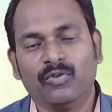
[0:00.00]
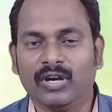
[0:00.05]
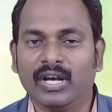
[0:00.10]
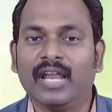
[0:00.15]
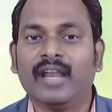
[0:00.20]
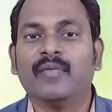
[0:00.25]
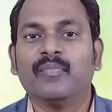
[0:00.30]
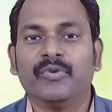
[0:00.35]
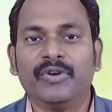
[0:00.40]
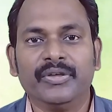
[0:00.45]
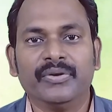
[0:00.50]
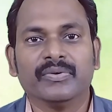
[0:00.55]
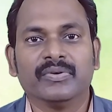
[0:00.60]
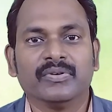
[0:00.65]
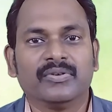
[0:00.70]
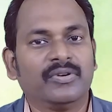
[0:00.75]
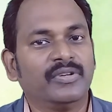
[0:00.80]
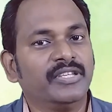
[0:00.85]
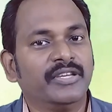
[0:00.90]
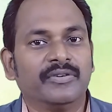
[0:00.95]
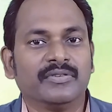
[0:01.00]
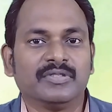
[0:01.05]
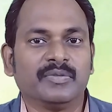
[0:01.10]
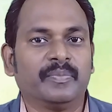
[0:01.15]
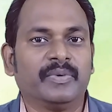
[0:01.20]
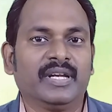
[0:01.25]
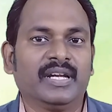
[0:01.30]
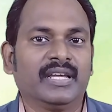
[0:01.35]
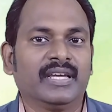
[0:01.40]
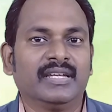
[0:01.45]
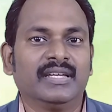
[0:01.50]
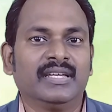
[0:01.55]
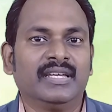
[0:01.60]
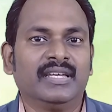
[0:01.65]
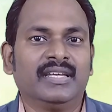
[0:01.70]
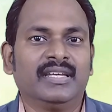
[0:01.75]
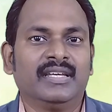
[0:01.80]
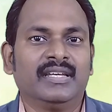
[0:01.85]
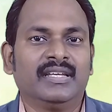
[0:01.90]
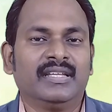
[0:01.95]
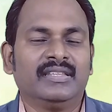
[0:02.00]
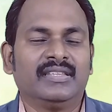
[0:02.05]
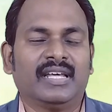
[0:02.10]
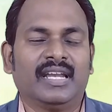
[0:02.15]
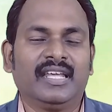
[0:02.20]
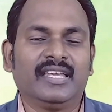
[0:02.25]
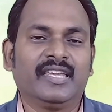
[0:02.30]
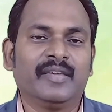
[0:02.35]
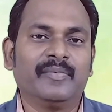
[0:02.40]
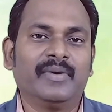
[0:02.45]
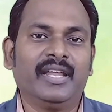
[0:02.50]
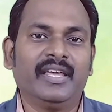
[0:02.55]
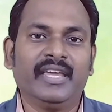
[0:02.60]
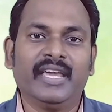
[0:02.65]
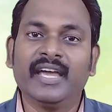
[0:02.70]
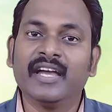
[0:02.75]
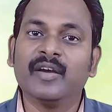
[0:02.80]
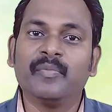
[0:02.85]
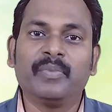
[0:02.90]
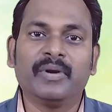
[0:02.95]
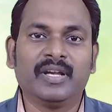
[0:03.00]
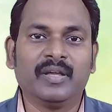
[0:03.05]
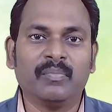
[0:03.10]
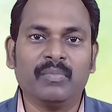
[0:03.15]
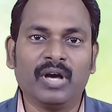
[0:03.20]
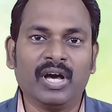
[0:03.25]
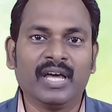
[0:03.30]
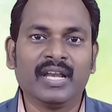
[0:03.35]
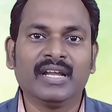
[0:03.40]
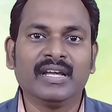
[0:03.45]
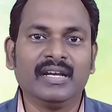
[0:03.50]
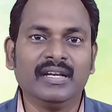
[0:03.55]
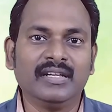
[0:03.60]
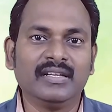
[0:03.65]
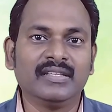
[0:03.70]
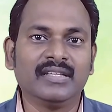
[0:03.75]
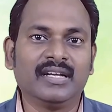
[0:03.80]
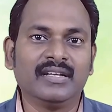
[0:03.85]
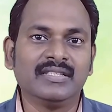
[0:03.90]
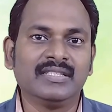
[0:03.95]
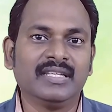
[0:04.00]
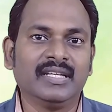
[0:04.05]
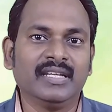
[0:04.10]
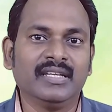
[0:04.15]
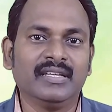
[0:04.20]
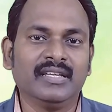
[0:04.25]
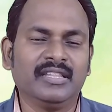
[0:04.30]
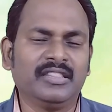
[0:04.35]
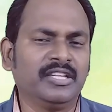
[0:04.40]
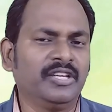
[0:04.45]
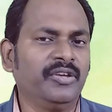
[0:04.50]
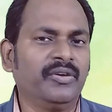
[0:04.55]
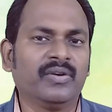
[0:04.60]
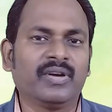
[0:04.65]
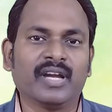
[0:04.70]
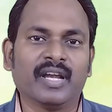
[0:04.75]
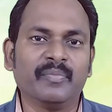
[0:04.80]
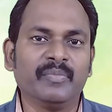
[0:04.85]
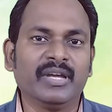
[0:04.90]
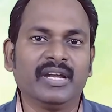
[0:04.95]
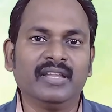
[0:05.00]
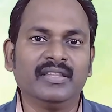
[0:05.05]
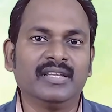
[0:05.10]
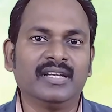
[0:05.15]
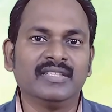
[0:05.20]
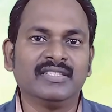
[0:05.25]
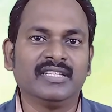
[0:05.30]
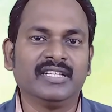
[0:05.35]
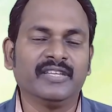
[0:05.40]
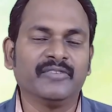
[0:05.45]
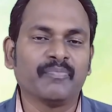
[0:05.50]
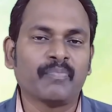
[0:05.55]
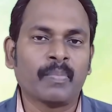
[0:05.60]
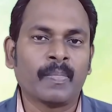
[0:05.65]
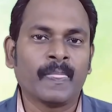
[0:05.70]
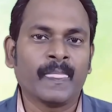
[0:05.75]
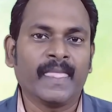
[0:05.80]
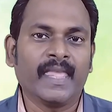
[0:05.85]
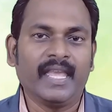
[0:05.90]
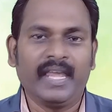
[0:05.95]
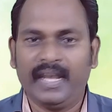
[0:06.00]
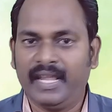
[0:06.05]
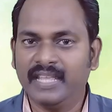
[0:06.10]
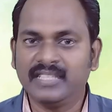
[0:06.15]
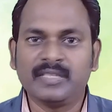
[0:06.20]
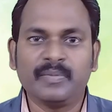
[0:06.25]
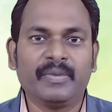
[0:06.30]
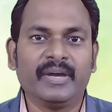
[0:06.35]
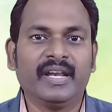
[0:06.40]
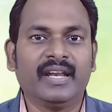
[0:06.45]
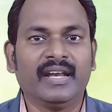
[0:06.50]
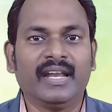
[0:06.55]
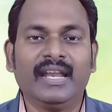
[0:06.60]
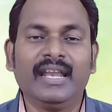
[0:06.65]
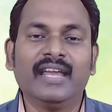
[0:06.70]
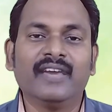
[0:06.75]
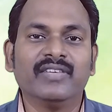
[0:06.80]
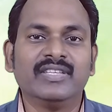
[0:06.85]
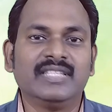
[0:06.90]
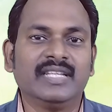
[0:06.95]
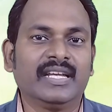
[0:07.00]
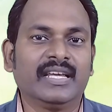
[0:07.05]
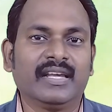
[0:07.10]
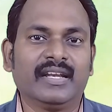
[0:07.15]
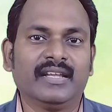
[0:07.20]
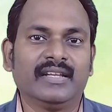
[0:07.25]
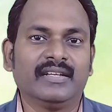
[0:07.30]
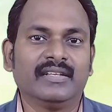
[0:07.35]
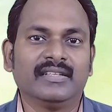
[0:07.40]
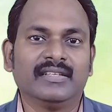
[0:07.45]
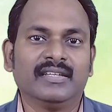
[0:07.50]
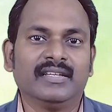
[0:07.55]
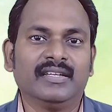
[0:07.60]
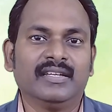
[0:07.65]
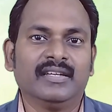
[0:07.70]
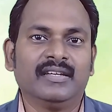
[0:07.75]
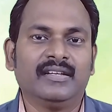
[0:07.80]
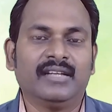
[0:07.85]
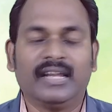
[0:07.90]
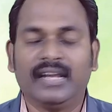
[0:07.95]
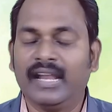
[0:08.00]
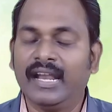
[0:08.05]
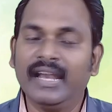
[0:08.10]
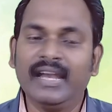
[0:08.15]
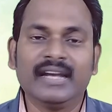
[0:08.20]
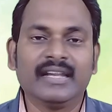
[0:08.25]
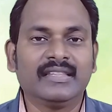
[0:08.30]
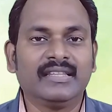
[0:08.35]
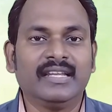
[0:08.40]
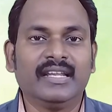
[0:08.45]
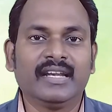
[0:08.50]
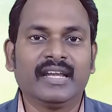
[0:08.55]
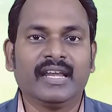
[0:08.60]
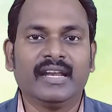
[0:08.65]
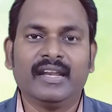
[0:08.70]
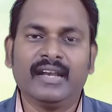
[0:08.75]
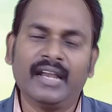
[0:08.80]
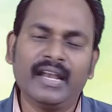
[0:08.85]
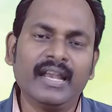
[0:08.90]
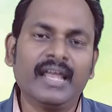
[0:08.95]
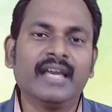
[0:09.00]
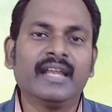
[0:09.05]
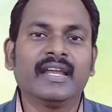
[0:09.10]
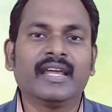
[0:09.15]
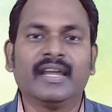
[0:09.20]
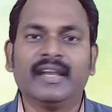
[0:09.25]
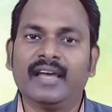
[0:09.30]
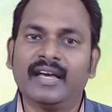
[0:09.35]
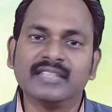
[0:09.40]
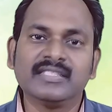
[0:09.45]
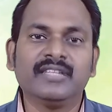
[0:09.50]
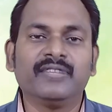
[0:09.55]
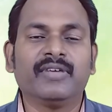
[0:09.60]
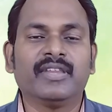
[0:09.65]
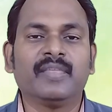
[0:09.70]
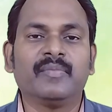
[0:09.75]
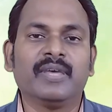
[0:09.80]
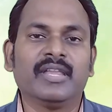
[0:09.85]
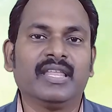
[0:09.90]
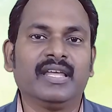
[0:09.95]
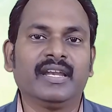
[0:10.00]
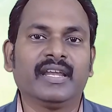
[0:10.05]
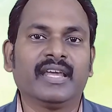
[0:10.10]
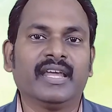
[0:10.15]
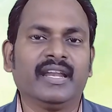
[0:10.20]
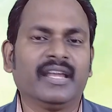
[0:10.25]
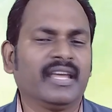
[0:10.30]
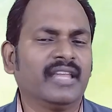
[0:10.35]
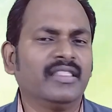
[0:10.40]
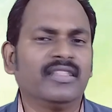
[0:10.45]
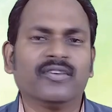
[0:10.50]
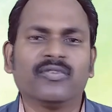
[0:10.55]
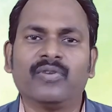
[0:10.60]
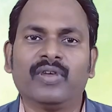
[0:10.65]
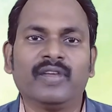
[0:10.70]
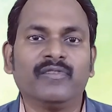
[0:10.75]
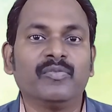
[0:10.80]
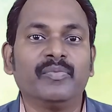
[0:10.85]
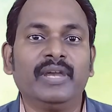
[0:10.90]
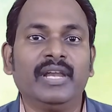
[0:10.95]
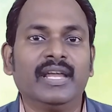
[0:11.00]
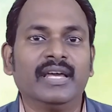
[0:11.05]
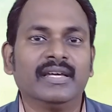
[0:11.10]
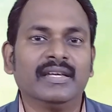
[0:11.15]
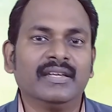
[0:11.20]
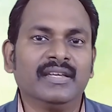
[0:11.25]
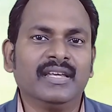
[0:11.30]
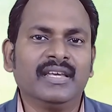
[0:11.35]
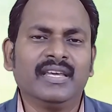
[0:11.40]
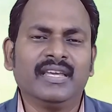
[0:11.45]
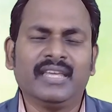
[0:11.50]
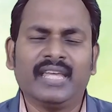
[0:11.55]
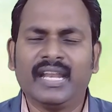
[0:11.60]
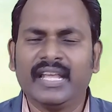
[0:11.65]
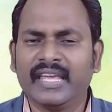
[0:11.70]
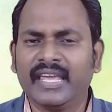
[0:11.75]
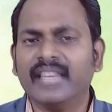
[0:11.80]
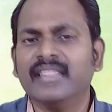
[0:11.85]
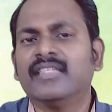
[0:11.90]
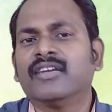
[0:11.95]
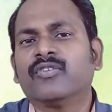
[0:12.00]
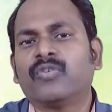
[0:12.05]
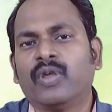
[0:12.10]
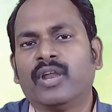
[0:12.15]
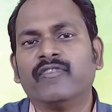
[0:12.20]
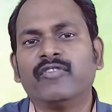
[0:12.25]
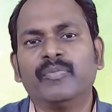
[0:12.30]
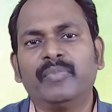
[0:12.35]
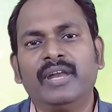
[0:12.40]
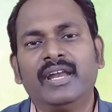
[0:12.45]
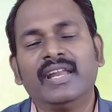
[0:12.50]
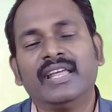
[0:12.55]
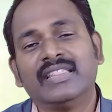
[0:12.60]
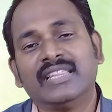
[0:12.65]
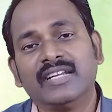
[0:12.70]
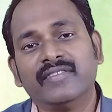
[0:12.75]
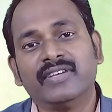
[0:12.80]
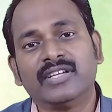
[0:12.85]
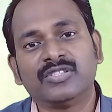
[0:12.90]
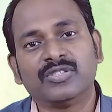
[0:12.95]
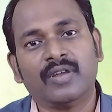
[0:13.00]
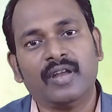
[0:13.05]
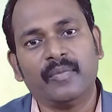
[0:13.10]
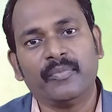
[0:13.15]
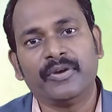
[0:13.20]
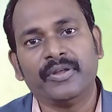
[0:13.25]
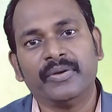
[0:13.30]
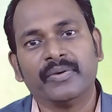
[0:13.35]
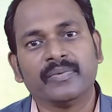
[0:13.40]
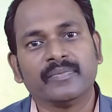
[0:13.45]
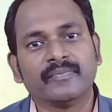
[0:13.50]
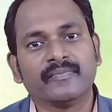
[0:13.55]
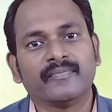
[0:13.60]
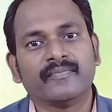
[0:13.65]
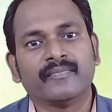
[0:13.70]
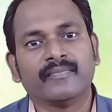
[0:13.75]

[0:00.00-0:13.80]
உங்களால் முடியும் கொஞ்சம் யோசிச்சு பாருங்க தலைக்கு மேலே ஏகப்பட்ட பாரங்கள் இருந்தாலும் சரி எத்தனையோ கடமைகள் இருந்தாலும் சரி என் ஏசப்பா என்னை நல்லா வச்சிருக்கிறார் நான் நல்ல இடத்துல இருக்கேன் நான் நல்லா இருக்கேன் ஆசீர்வாதமாக தான் இருக்கேன் எனக்கு எந்த குறைவும் இல்லை எனக்கு எந்த குறைவும் இல்லைன்னு எத்தனை பேர் சொல்ல முடியும்